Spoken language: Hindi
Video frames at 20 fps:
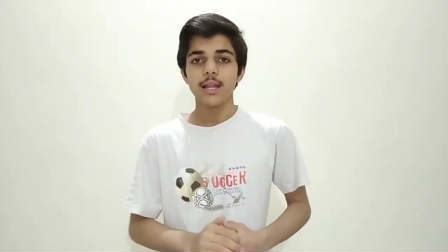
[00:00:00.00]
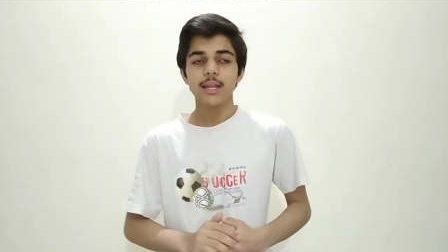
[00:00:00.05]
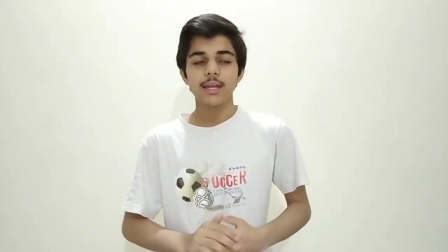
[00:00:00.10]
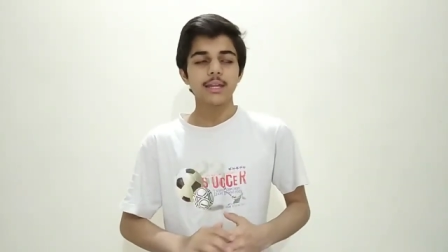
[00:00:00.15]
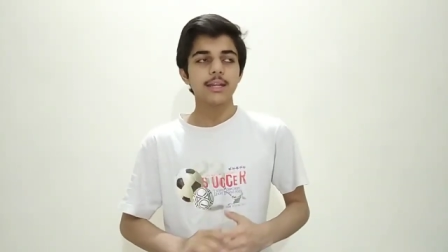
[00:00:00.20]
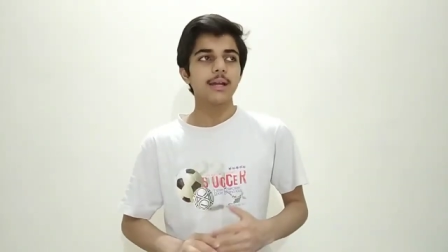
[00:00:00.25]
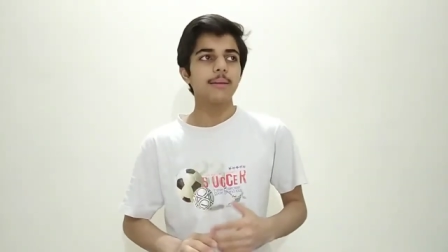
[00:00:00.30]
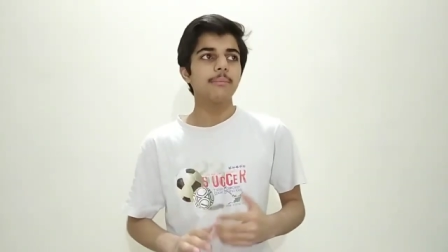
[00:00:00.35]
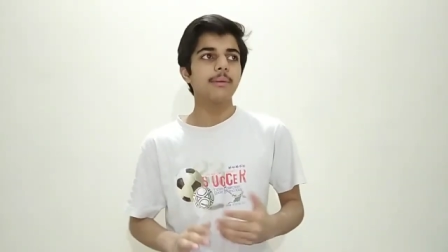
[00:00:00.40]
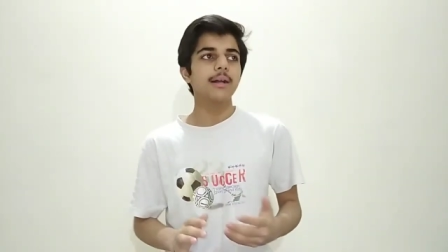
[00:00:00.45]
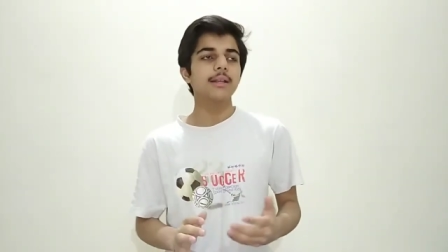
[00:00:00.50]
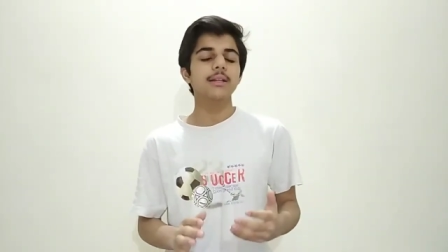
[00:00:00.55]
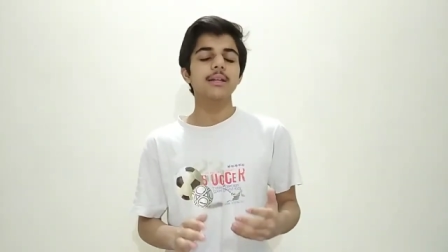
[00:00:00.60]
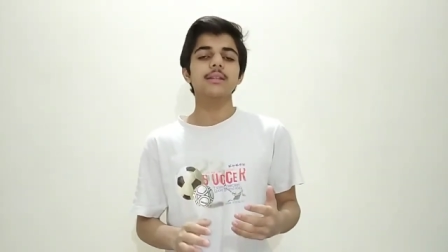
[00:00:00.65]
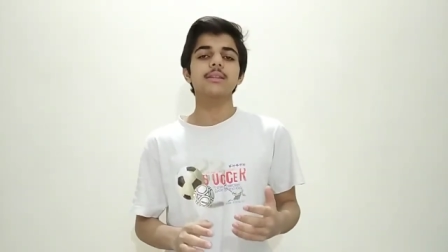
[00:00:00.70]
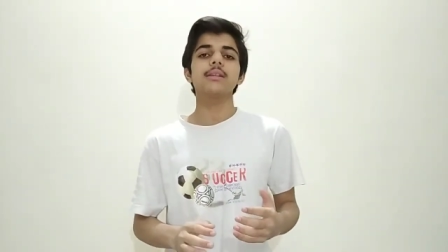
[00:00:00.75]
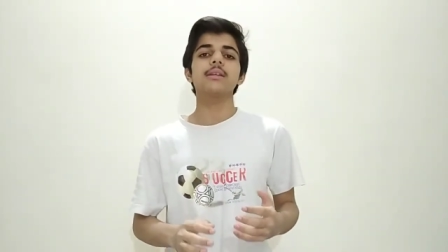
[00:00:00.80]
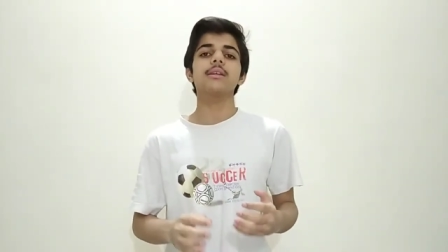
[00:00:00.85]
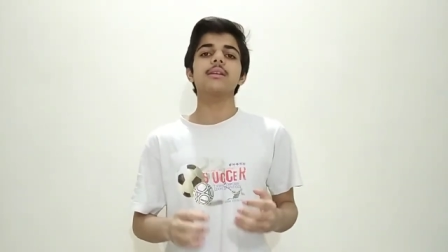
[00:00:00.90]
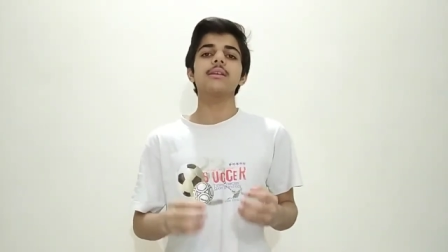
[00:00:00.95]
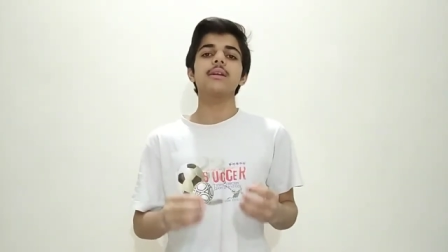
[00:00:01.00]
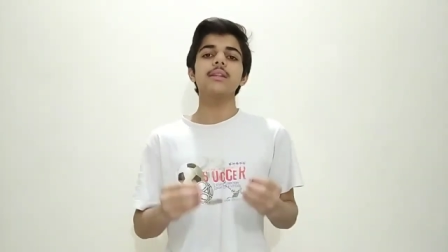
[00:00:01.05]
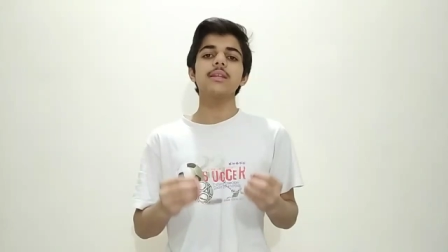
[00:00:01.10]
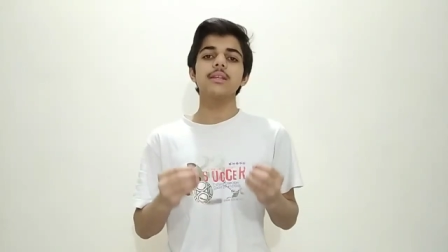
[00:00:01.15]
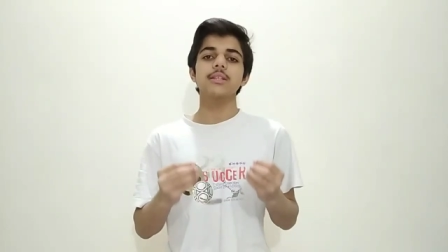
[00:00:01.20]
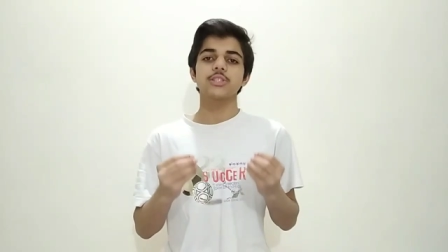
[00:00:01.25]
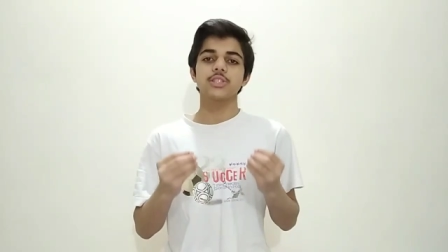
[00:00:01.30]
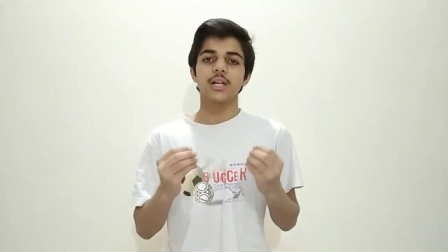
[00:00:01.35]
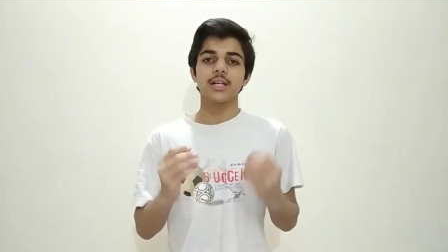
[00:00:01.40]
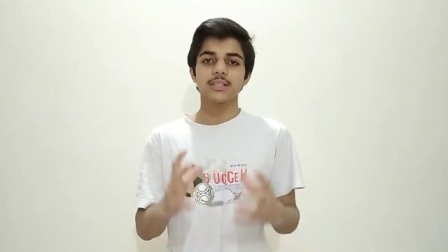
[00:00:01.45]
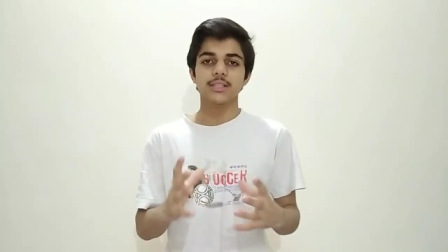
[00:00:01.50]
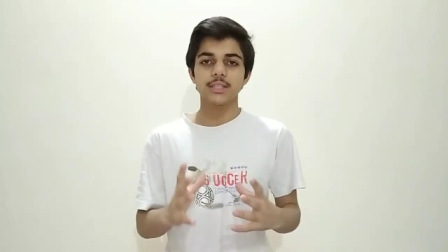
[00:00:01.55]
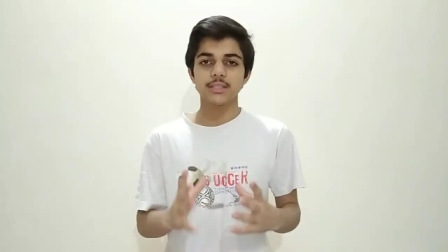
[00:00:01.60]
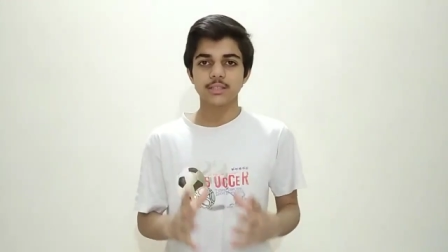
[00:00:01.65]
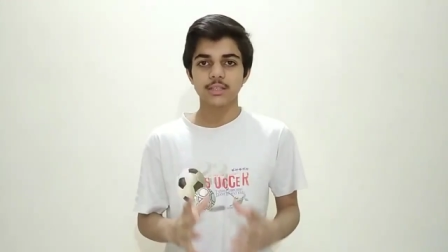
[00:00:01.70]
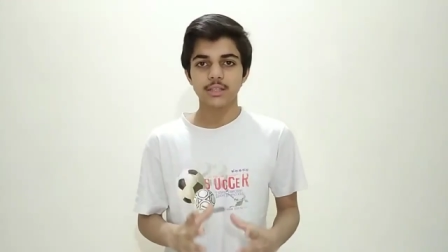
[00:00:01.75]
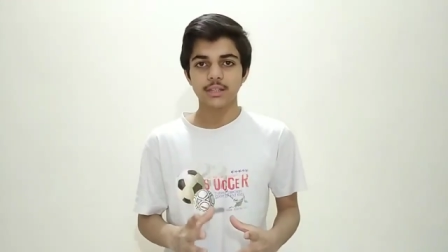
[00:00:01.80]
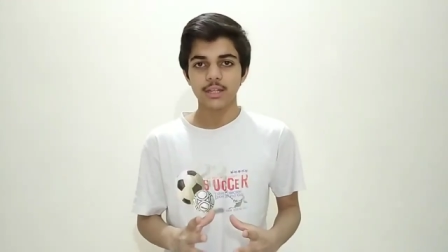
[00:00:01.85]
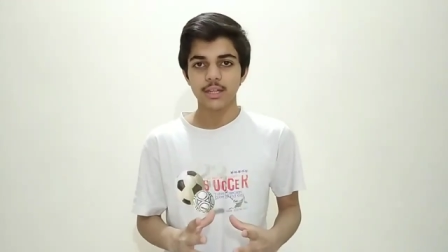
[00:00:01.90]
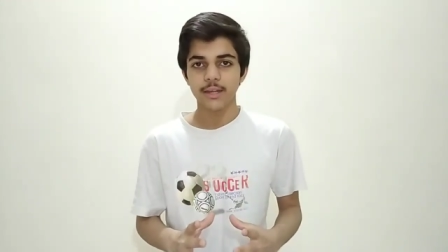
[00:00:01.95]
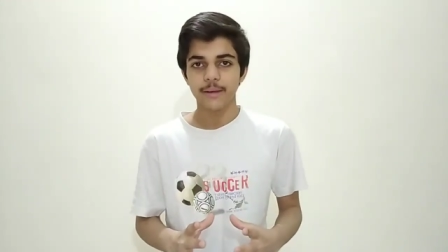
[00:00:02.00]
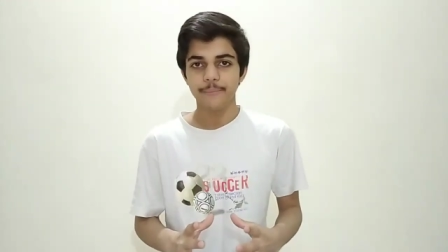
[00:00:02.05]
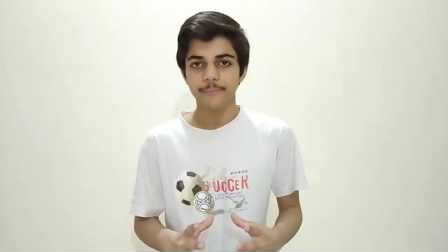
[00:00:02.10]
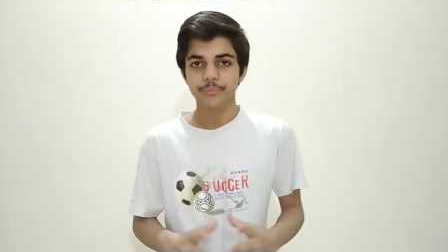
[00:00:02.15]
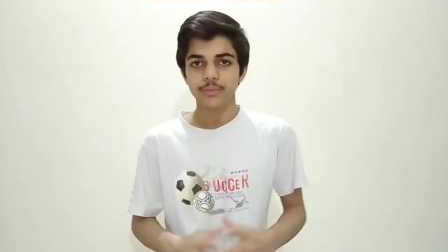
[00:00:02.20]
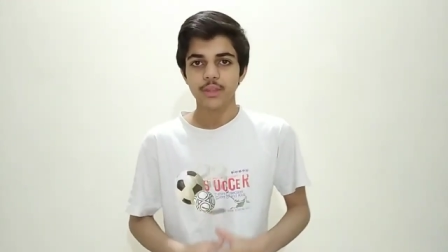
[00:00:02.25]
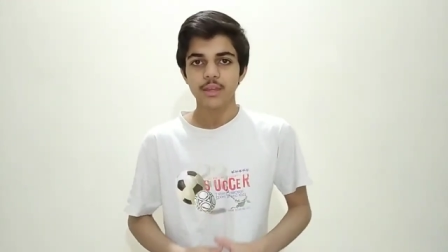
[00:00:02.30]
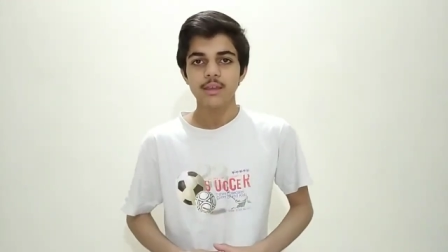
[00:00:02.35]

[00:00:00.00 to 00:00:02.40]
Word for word: लेकिन अब बात करते हैं कि यार चांसेस कितने हैं